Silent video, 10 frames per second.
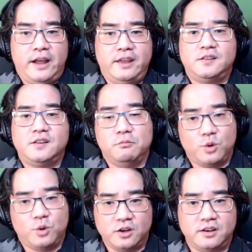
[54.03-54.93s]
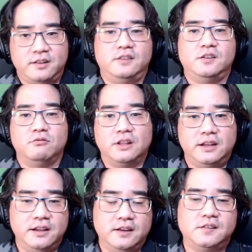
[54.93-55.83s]
人のことなのか、そし
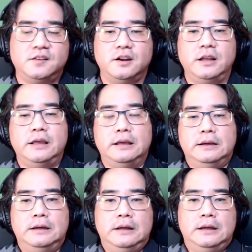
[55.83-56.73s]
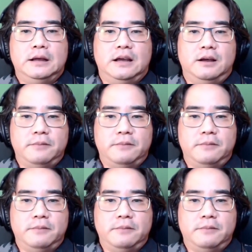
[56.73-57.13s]
てなぜ大事なことなのか